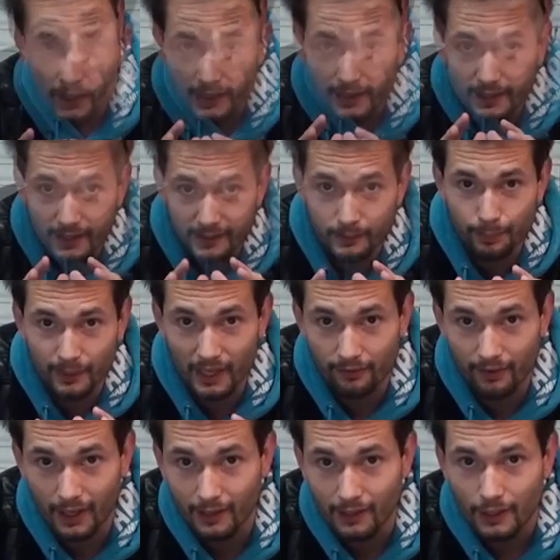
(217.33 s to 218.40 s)
Inna
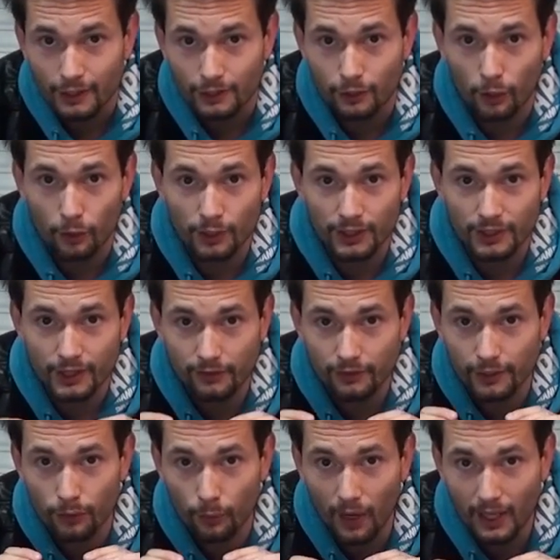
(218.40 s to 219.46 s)
sprawa to
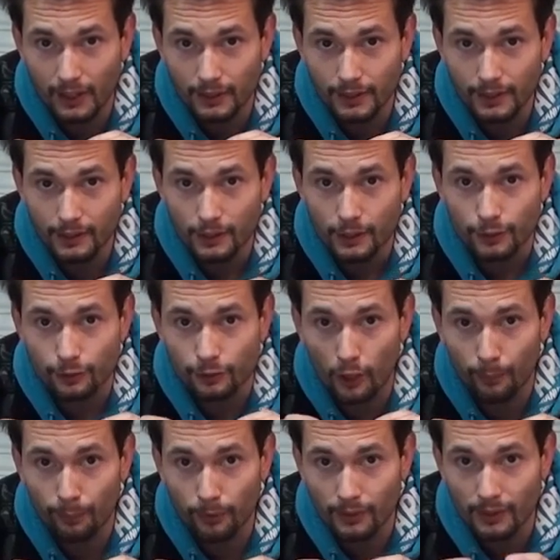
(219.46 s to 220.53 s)
indywidualny
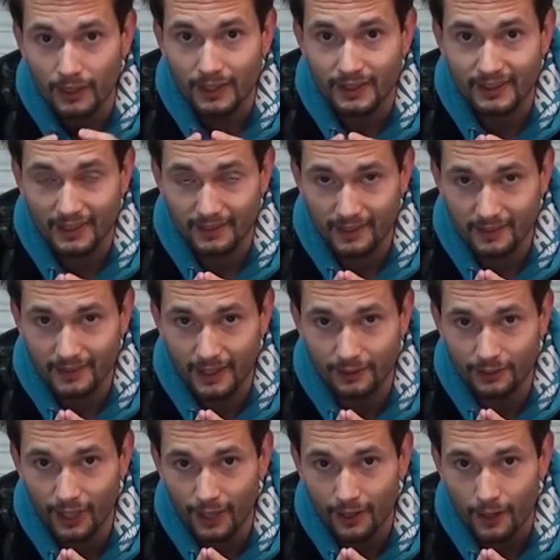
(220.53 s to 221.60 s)
dobór na
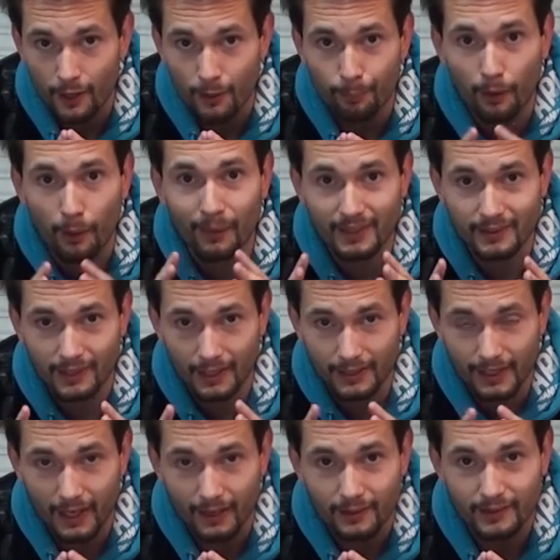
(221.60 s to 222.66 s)
zasadzie
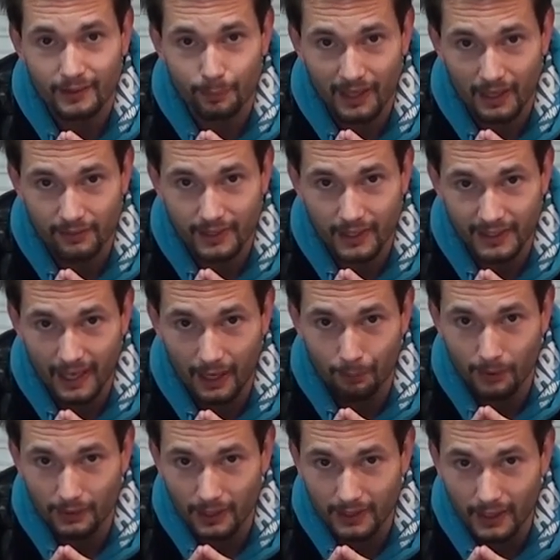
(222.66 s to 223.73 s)
pomacania, sprawdzenia,
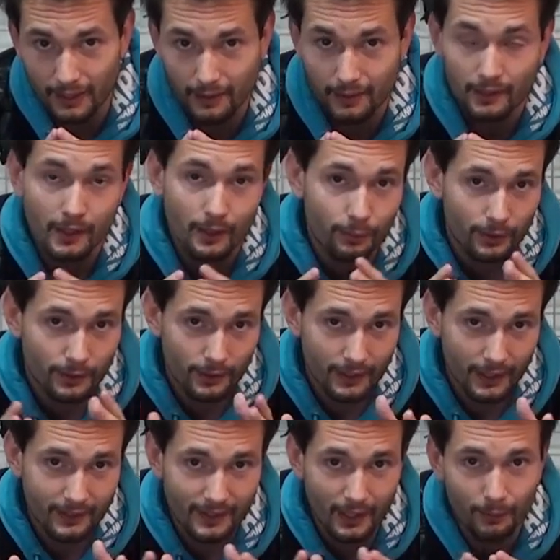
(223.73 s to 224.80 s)
bo to tak, bo to
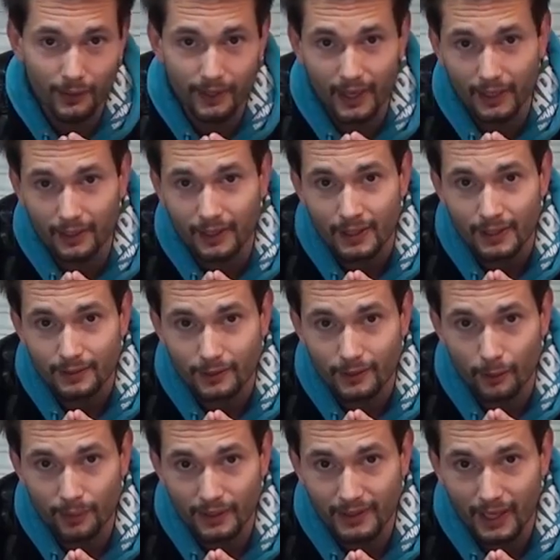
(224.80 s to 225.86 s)
tak samo jak z
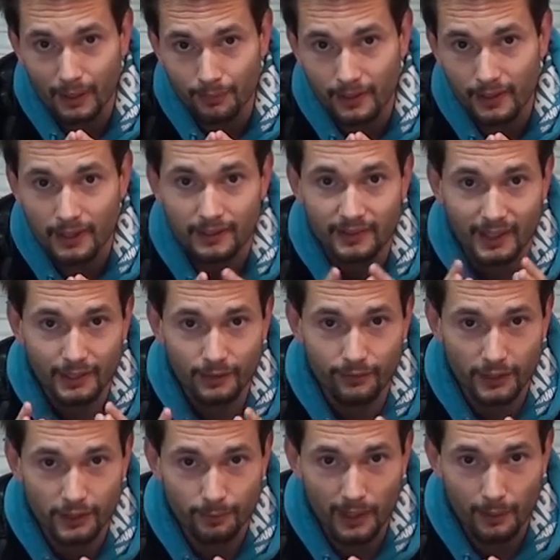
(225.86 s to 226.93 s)
kobietami. Zanim
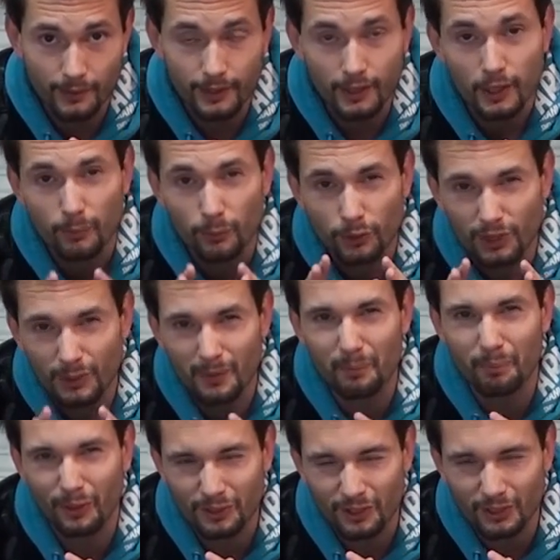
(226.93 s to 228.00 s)
weźmiemy, musimy
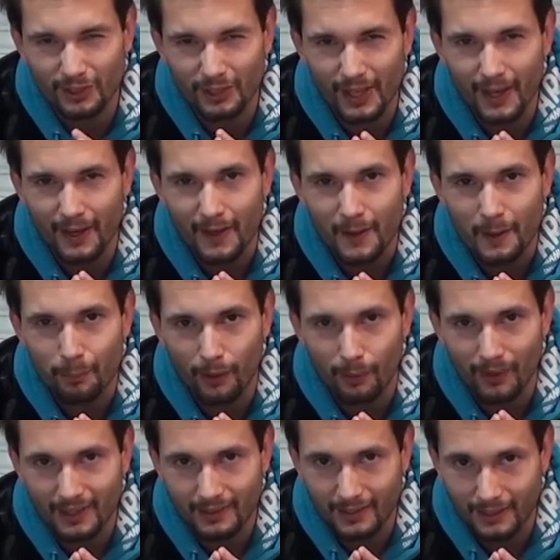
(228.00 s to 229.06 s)
porządnie
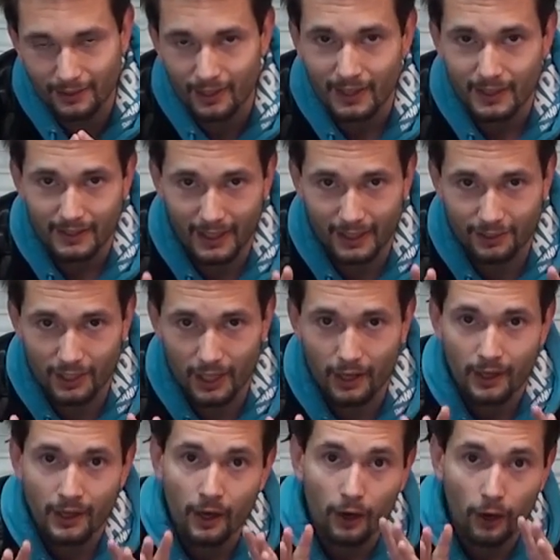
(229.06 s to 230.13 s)
pomacać.
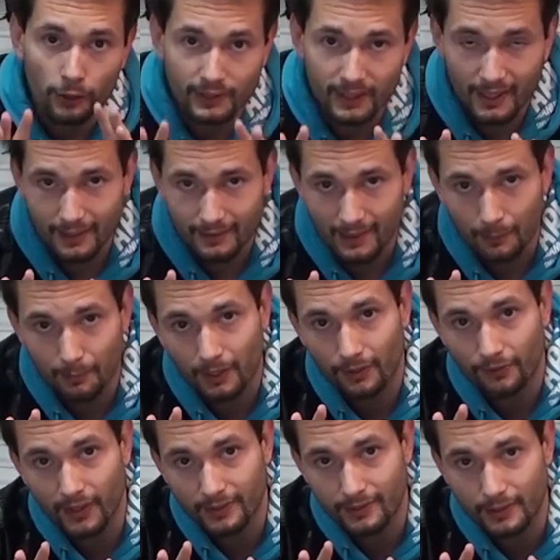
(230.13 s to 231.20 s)
Także odradzam
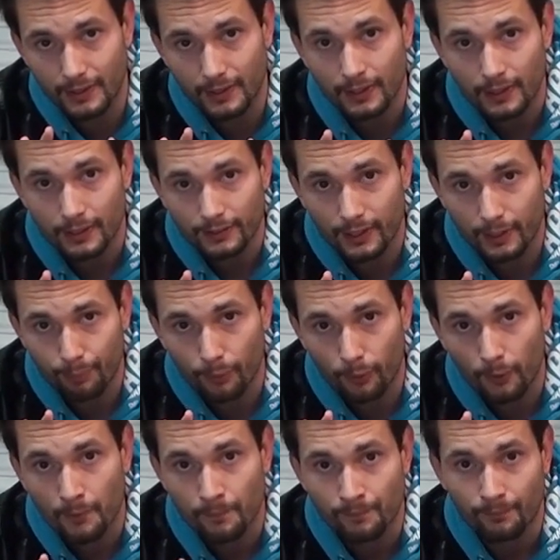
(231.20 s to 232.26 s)
kwestii
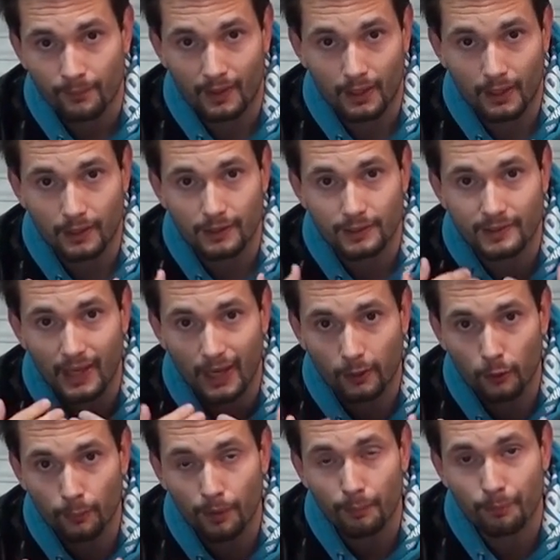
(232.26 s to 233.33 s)
typu mm,
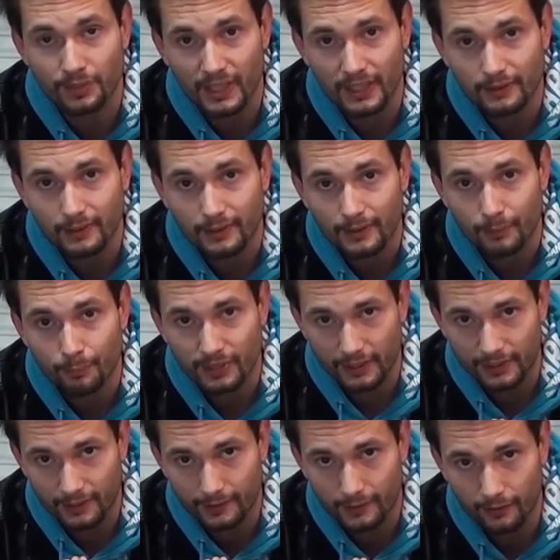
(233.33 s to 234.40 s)
zakup przed
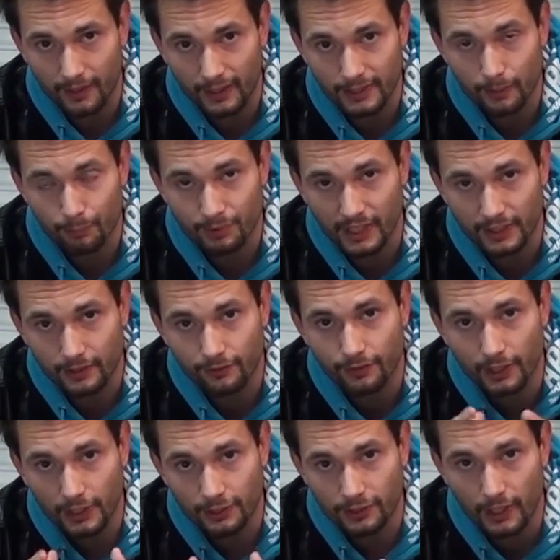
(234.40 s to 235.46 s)
przetestowaniem, przed
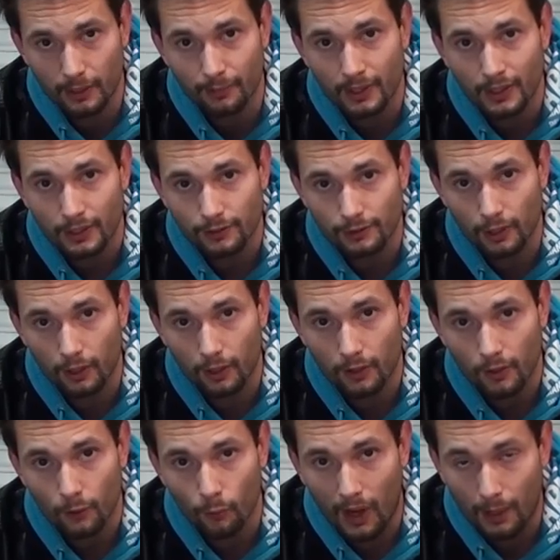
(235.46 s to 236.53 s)
wzięciem do
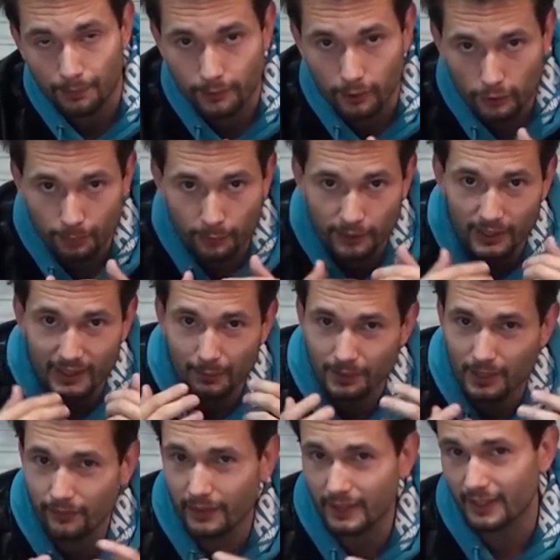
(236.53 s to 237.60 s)
łap. Coś może nam
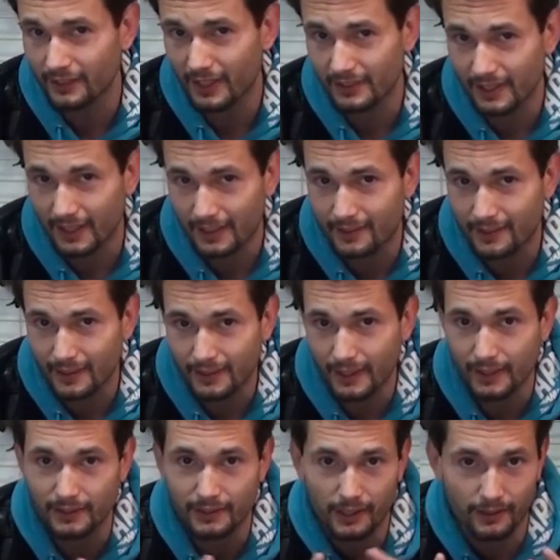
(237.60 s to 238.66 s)
się wydać
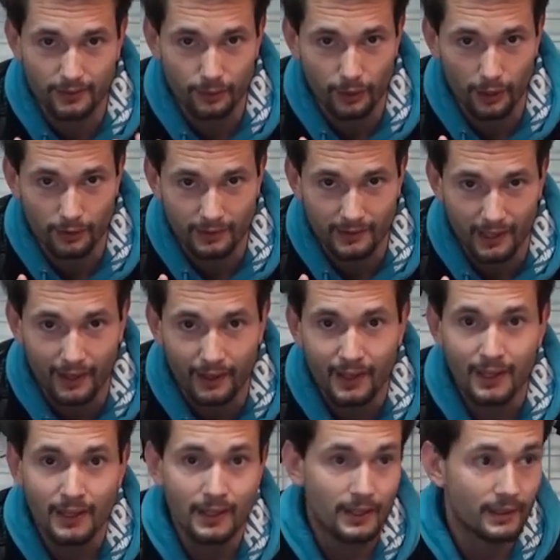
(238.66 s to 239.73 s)
atrakcyjne, interesujące,
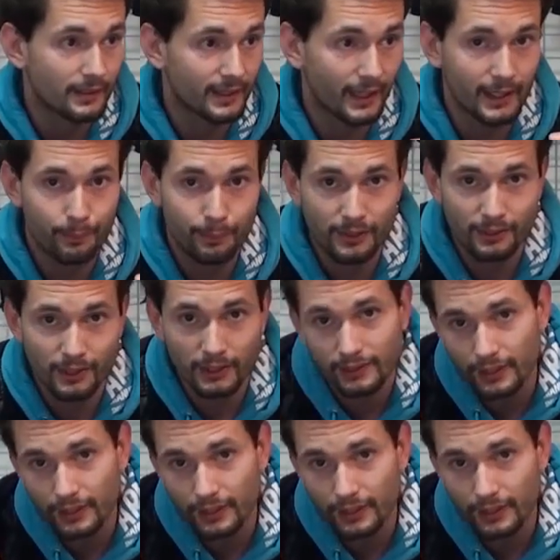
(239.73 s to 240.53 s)
zajebiście